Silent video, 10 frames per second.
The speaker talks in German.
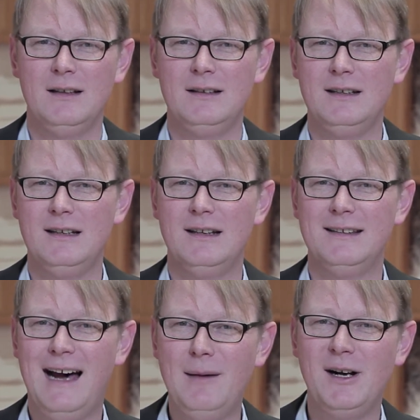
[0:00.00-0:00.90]
Die
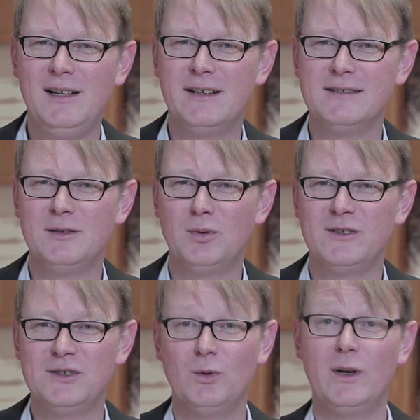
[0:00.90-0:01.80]
damalige
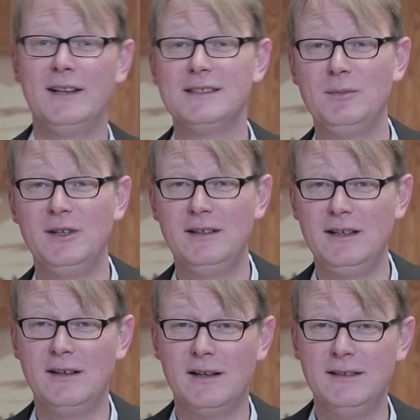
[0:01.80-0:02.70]
Situation hat sich mit der
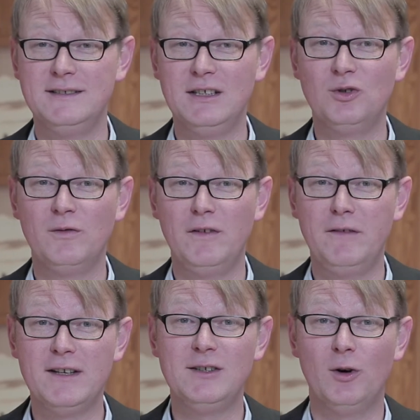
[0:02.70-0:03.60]
Digitalisierung, wie
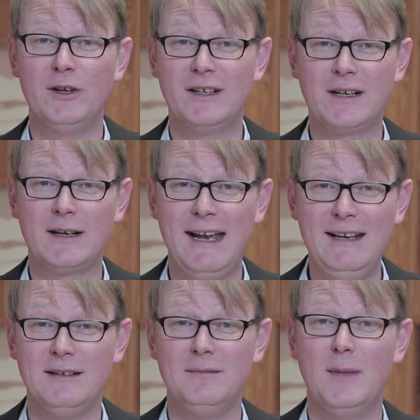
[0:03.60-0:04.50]
wir sie heute
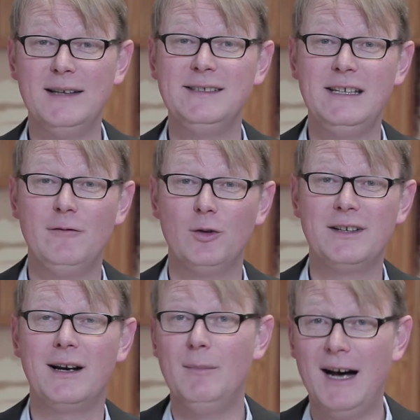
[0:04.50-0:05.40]
kennen, massiv und
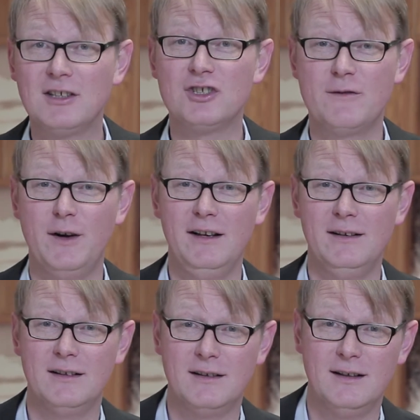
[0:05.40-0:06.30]
dramatisch
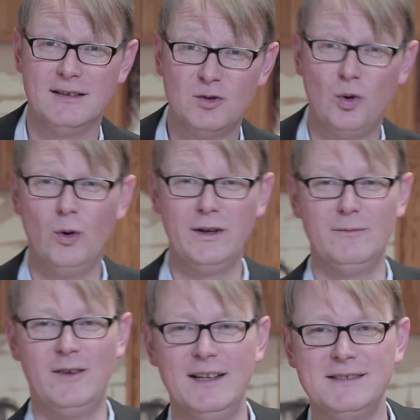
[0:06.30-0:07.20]
verändert. Es droht
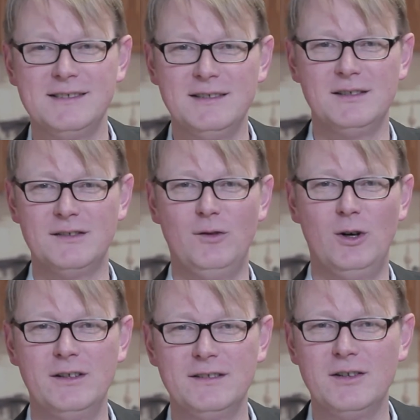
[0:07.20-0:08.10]
im wahrsten Sinne des
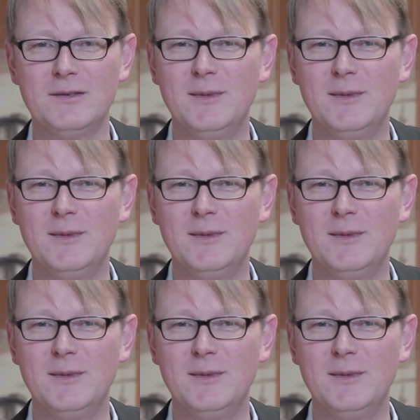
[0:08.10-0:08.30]
Wortes aus